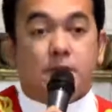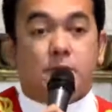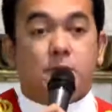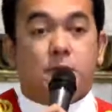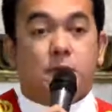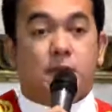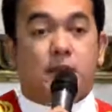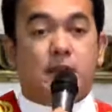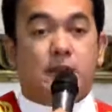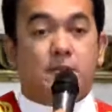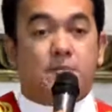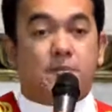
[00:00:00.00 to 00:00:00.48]

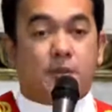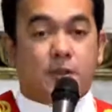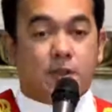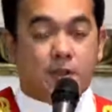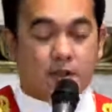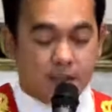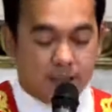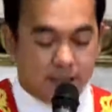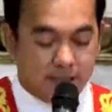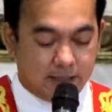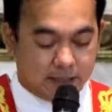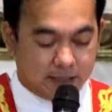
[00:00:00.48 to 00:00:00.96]
Muli
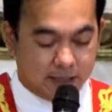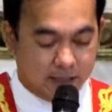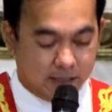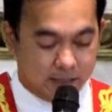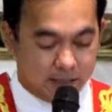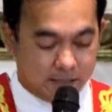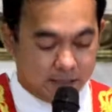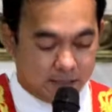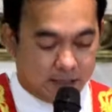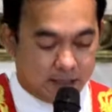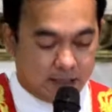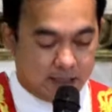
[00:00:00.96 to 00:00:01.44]
po,
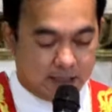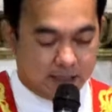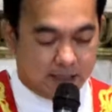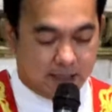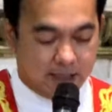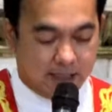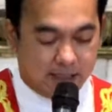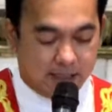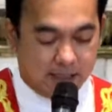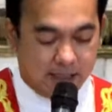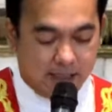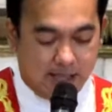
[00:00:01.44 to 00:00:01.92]
isang
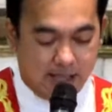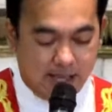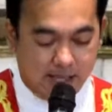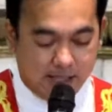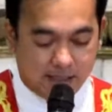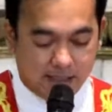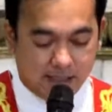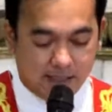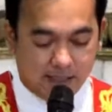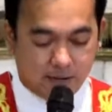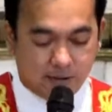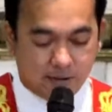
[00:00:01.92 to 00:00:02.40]
magandang
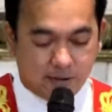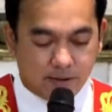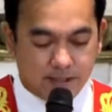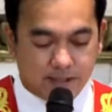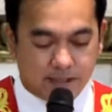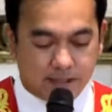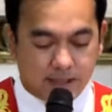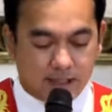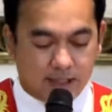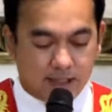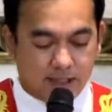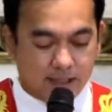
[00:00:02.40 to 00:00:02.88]
araw
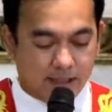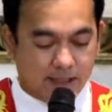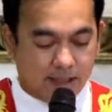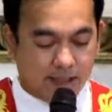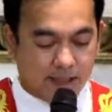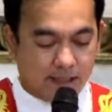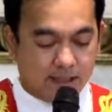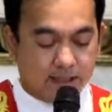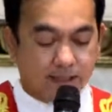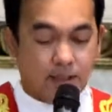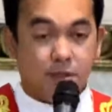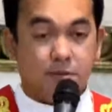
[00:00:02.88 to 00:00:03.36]
sa
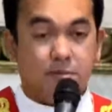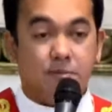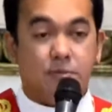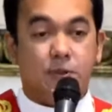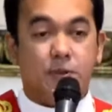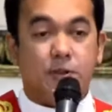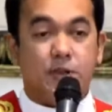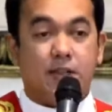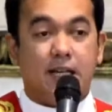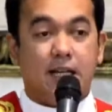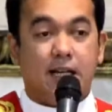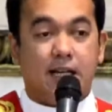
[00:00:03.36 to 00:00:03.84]
inyo
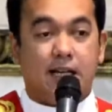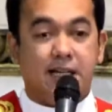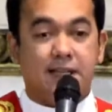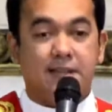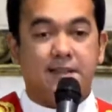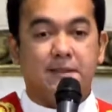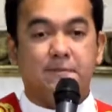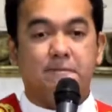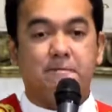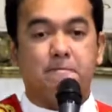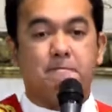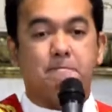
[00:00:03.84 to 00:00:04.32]
pong
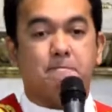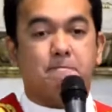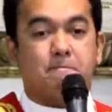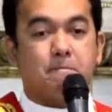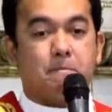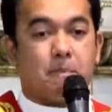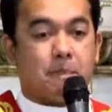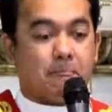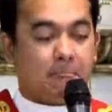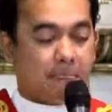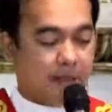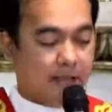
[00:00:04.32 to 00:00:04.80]
lahat.
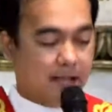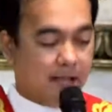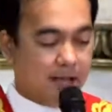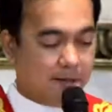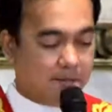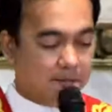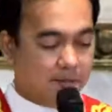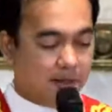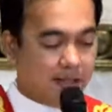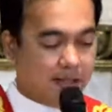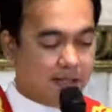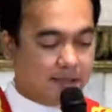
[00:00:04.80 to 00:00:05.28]

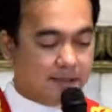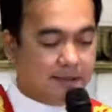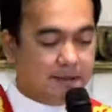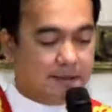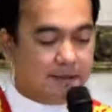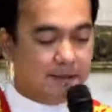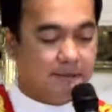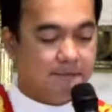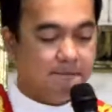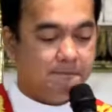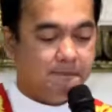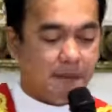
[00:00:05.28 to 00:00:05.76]
Habang
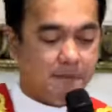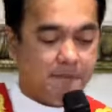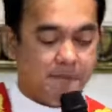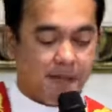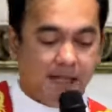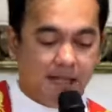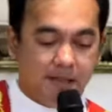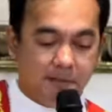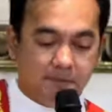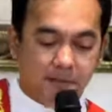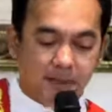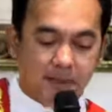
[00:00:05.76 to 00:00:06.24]

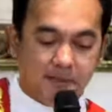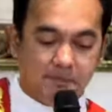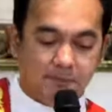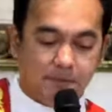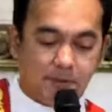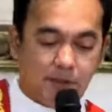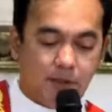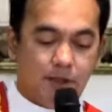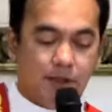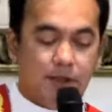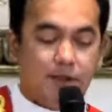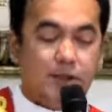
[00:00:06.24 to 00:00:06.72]
papalapit
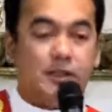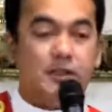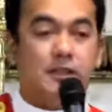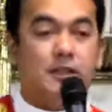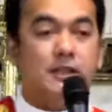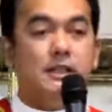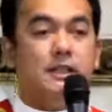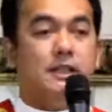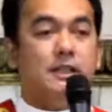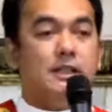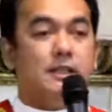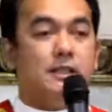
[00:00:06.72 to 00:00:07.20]
po
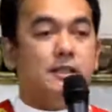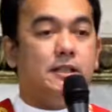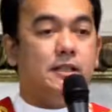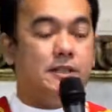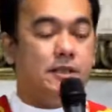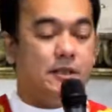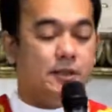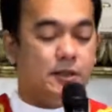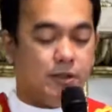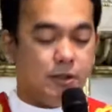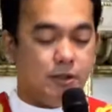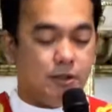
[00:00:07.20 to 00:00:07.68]

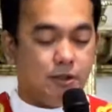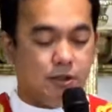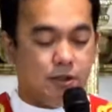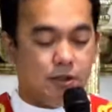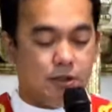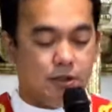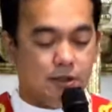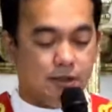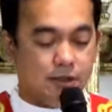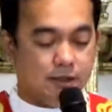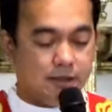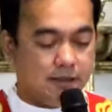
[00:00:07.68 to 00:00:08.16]
no,
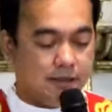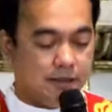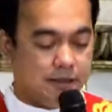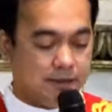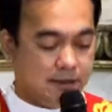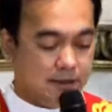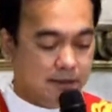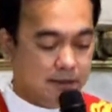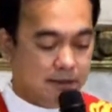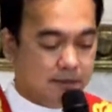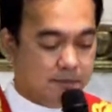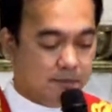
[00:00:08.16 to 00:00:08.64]

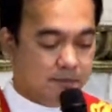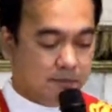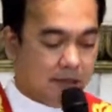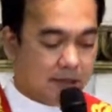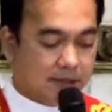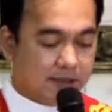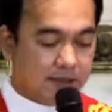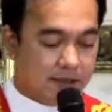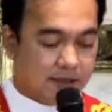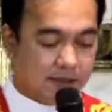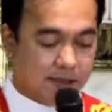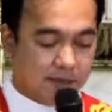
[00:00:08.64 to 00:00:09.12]
yung
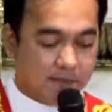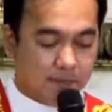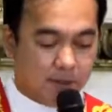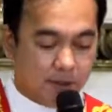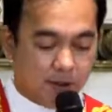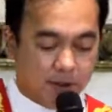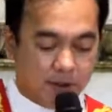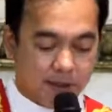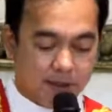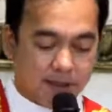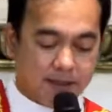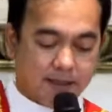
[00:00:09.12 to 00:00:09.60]

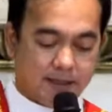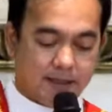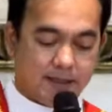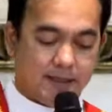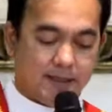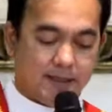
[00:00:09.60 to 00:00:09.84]
pagtatapos